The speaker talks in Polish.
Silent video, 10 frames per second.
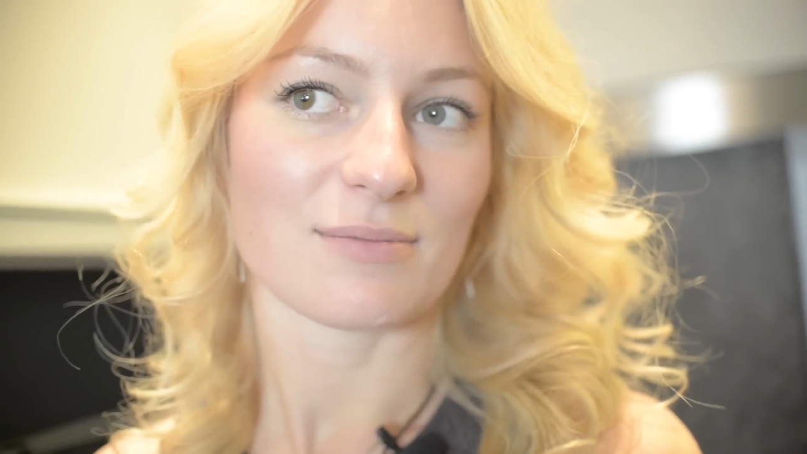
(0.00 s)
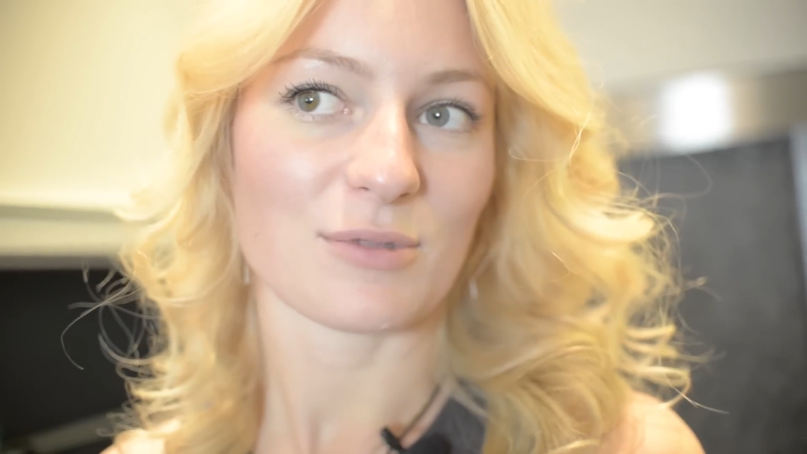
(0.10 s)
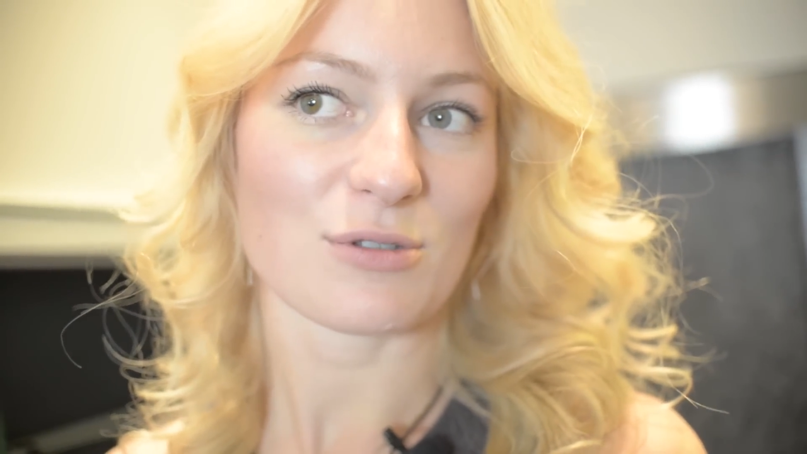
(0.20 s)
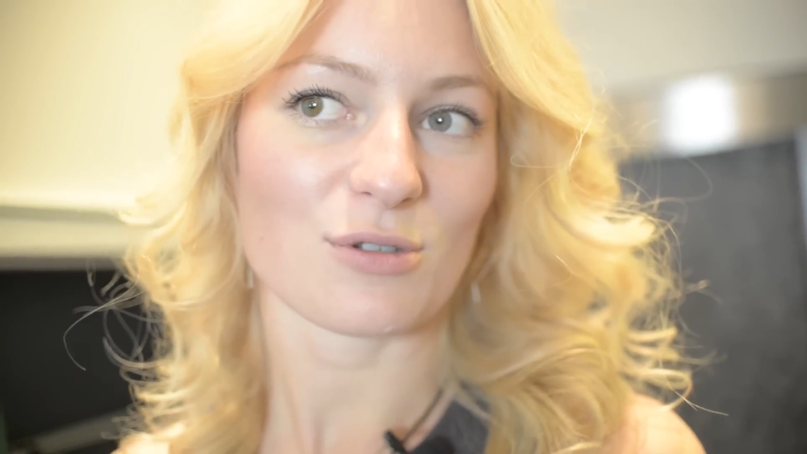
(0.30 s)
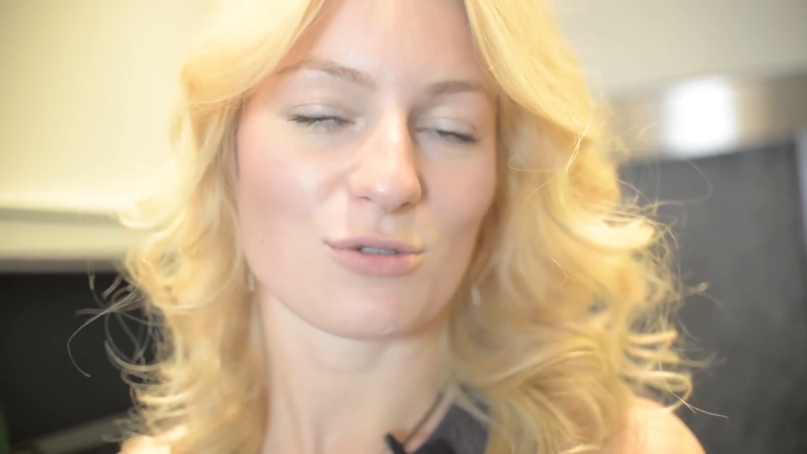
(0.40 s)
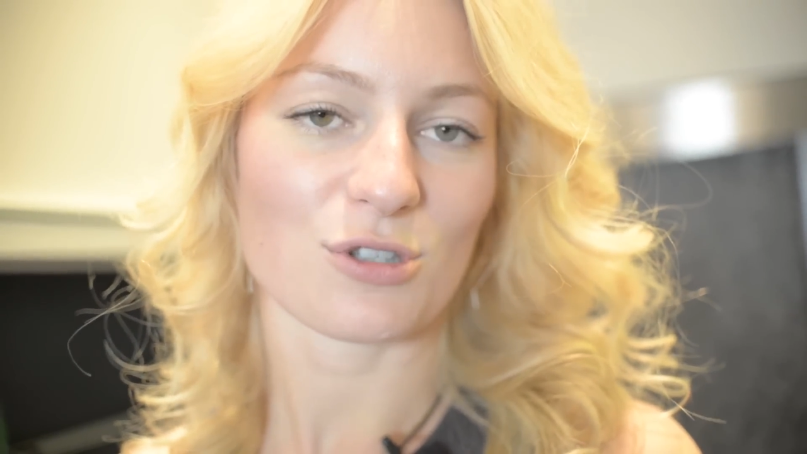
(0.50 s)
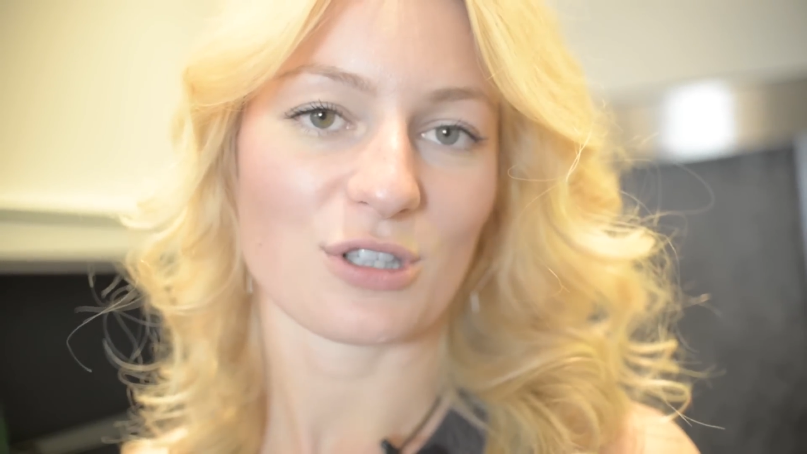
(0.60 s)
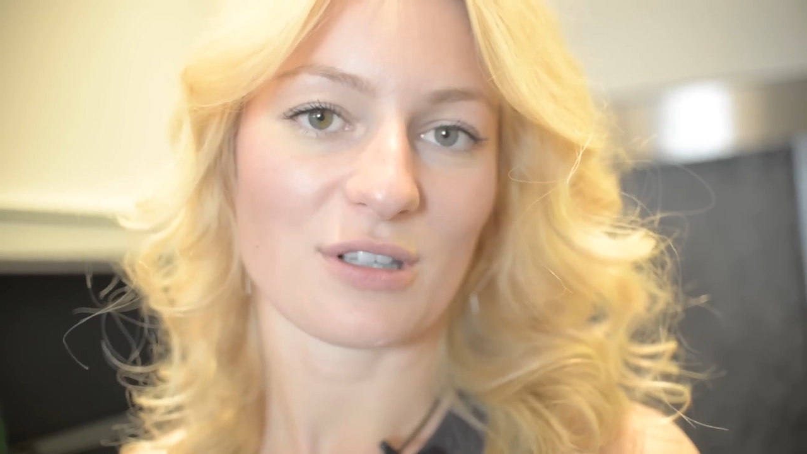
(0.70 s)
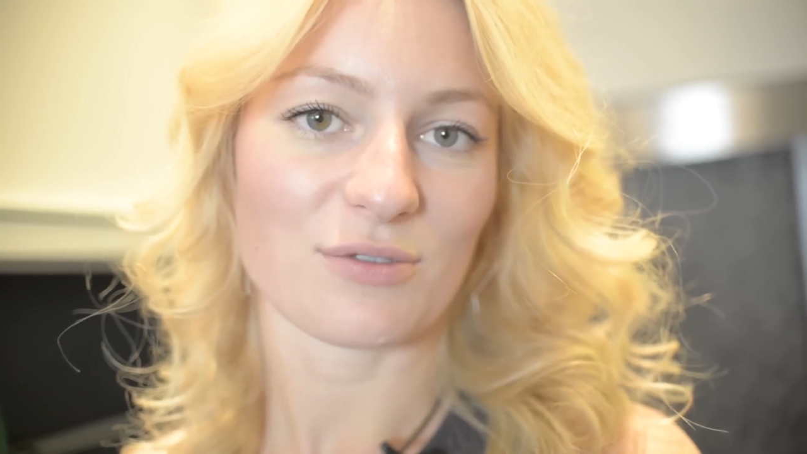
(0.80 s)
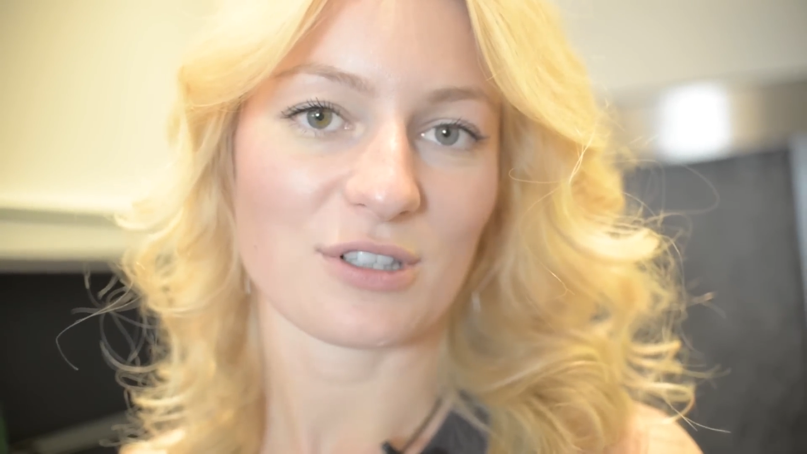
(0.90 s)
mięso
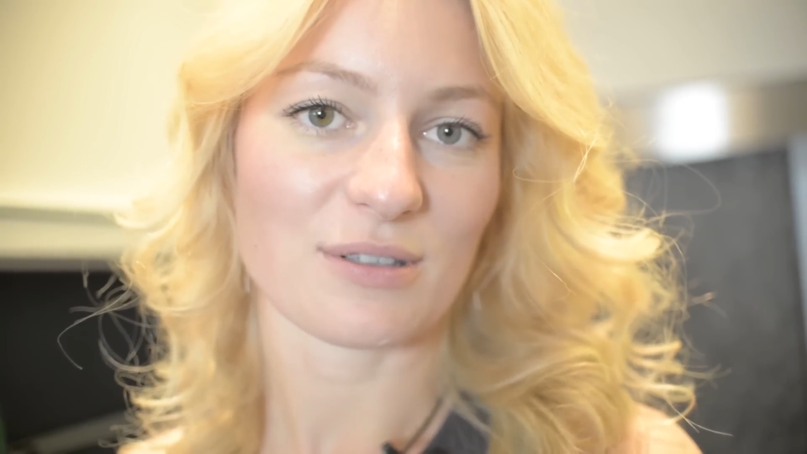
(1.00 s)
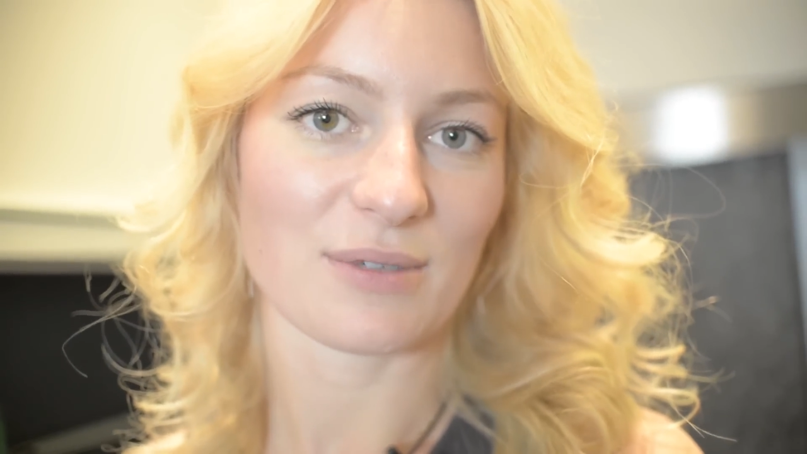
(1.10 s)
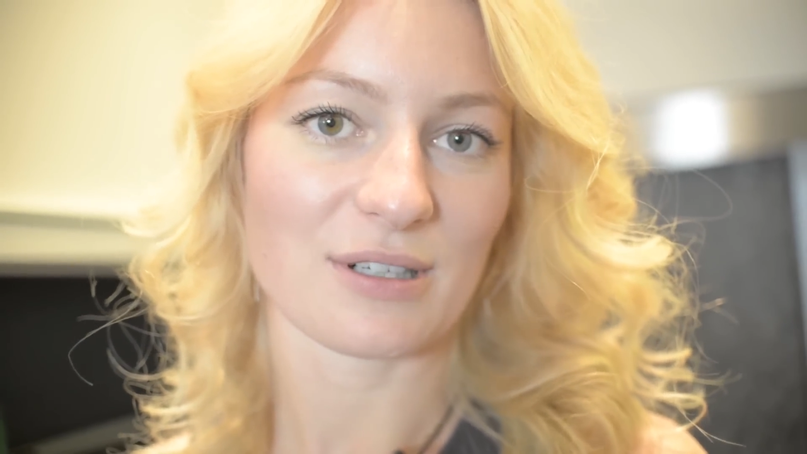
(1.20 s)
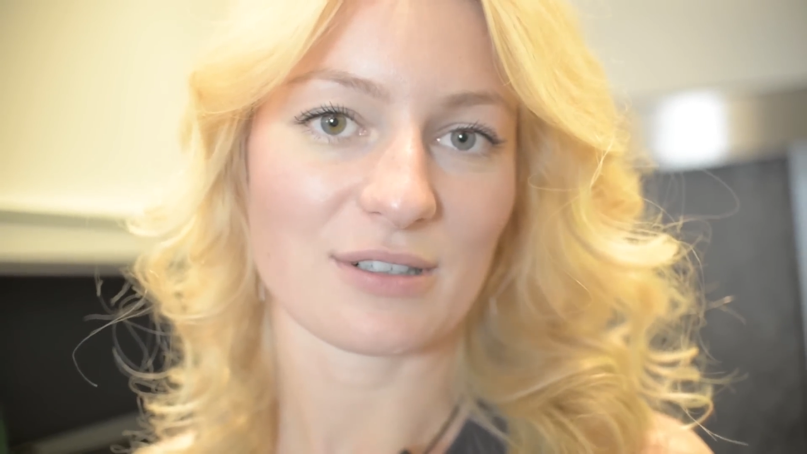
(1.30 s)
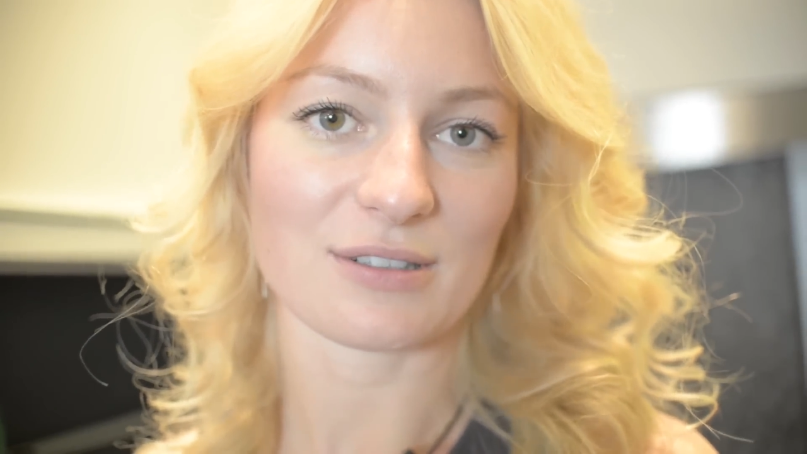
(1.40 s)
duszone na winie ma